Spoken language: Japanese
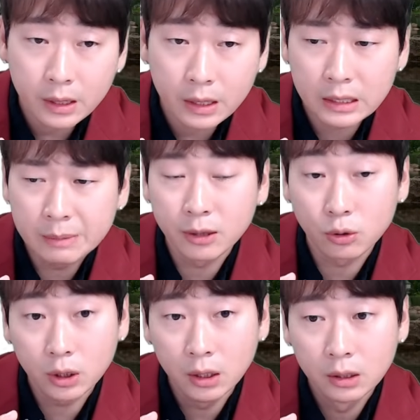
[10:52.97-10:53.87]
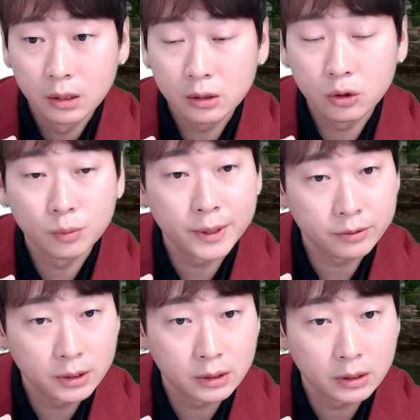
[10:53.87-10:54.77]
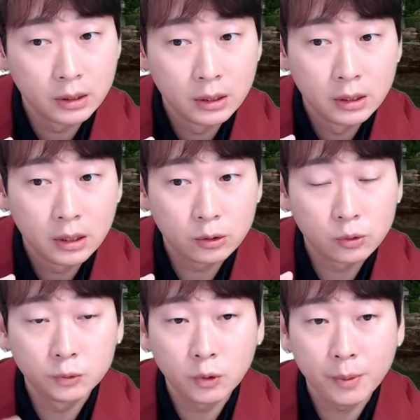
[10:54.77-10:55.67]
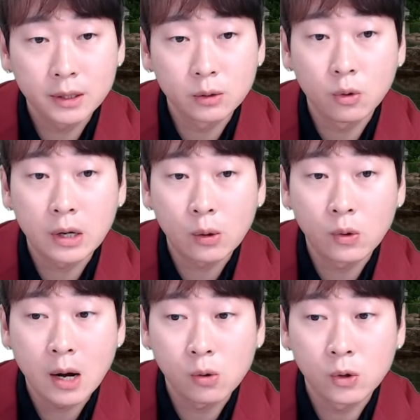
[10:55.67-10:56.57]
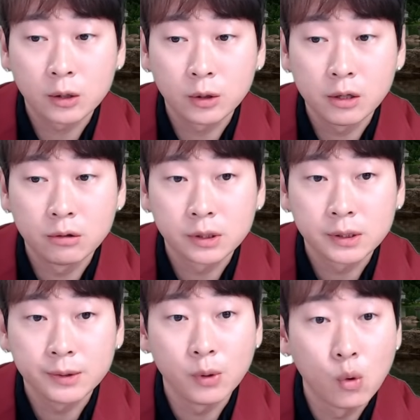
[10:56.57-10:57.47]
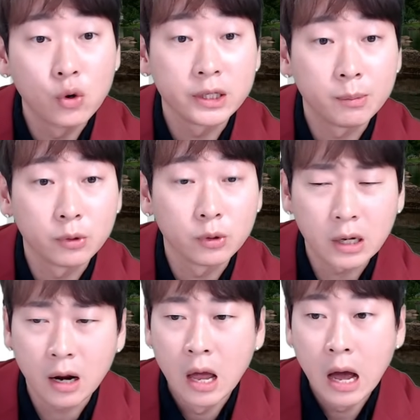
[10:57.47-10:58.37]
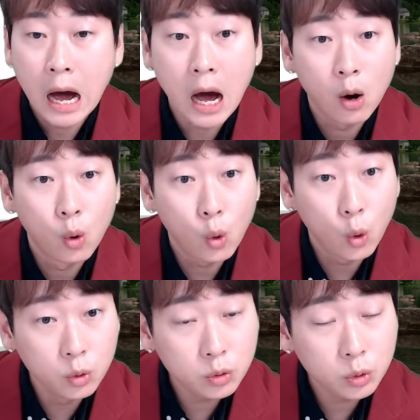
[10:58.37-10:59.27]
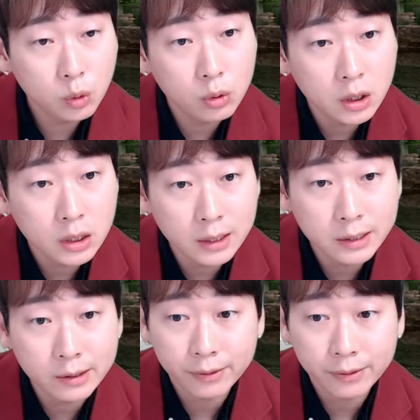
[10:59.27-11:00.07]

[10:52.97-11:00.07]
イベントね。っていうのもあるし、ソフトバンク、コカ・コーラっていうすごい大きなもの。だから、本当に人気なん